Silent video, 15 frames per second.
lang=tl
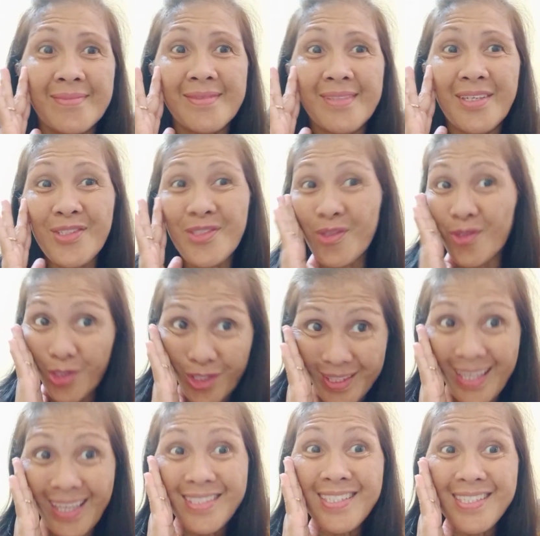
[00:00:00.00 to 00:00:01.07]
So
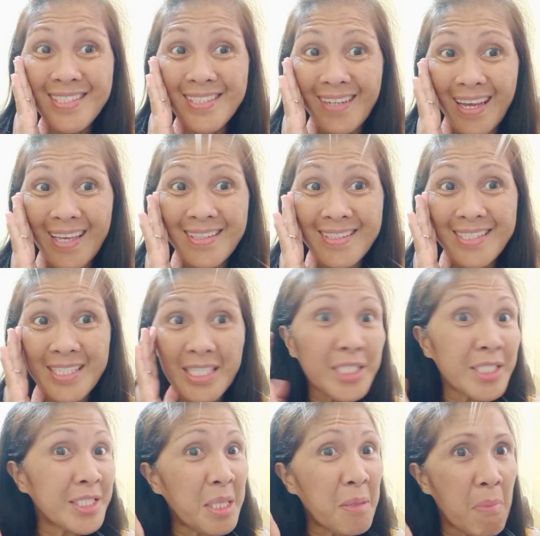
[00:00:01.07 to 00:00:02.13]
that's right sis,
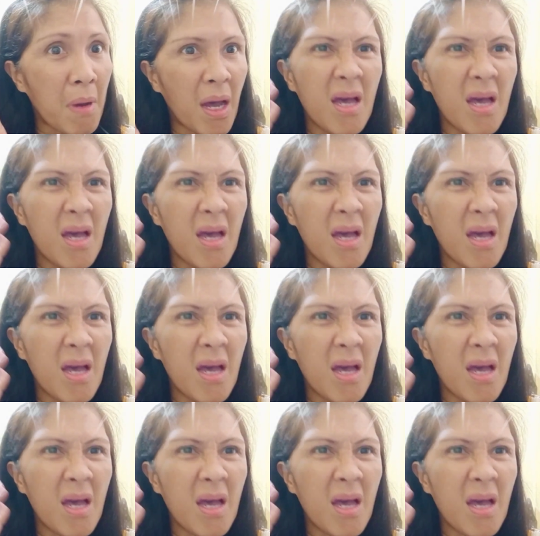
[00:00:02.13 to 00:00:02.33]
'di ba?